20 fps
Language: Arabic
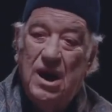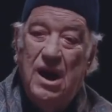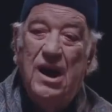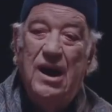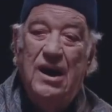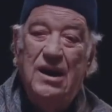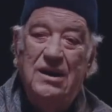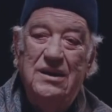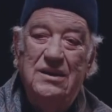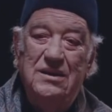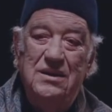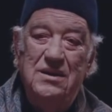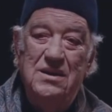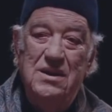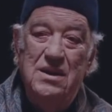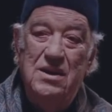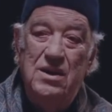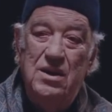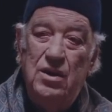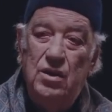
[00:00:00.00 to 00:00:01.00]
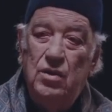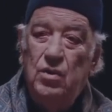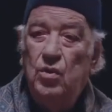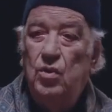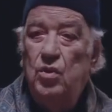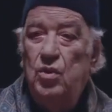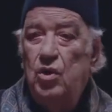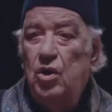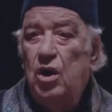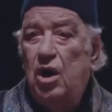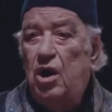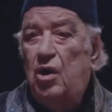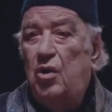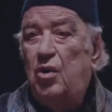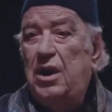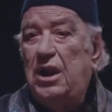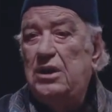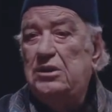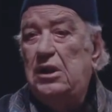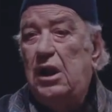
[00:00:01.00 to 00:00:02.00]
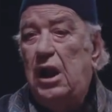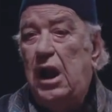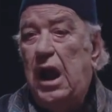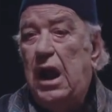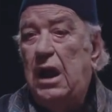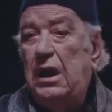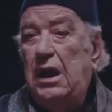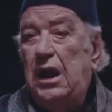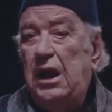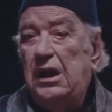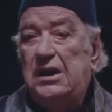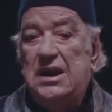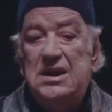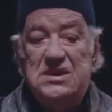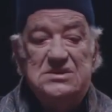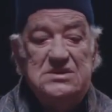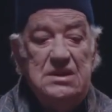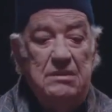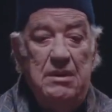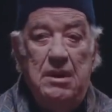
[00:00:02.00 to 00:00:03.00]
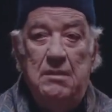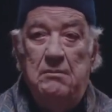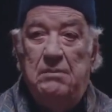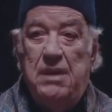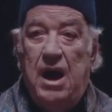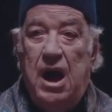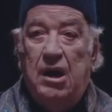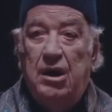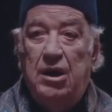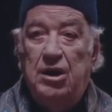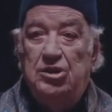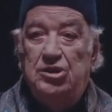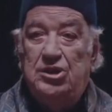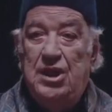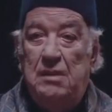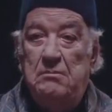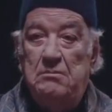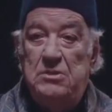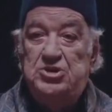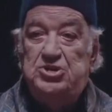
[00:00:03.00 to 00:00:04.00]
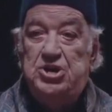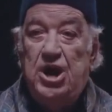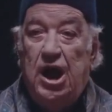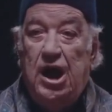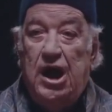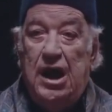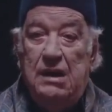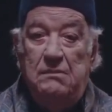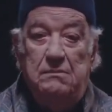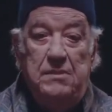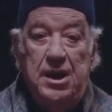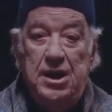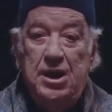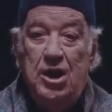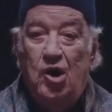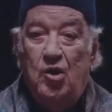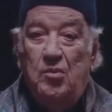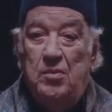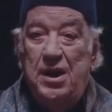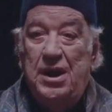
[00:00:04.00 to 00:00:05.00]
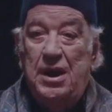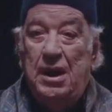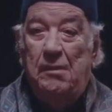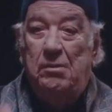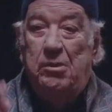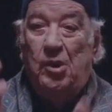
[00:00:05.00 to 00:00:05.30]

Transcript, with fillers: صح ولولا ولاد الحلال كان زمان بحر الدم شغال بينا وبين